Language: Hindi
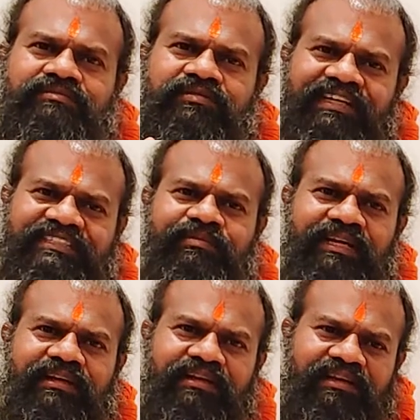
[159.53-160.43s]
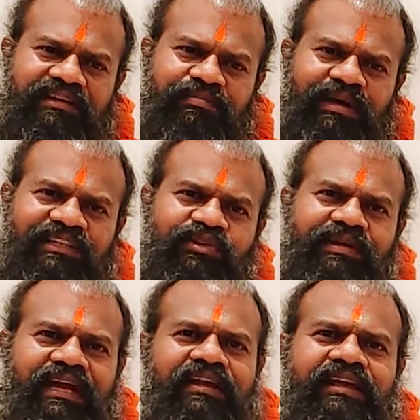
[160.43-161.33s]
वैसे भी इन बातों में
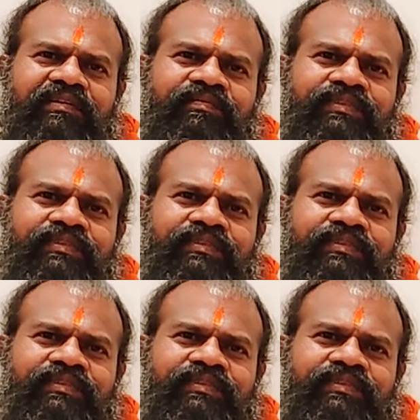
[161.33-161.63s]
आके